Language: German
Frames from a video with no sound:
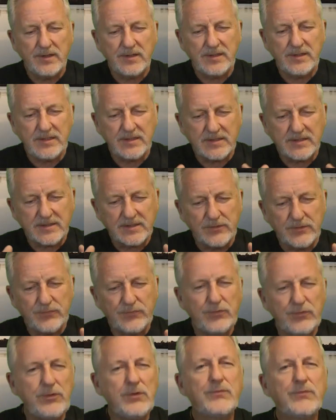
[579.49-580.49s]
dieses
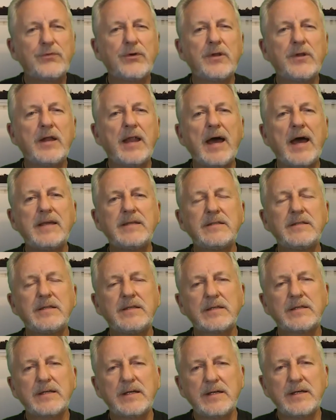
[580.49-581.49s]
Gefühl von
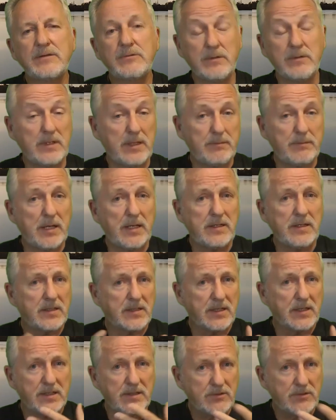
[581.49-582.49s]
Leichtigkeit und Lebendigkeit,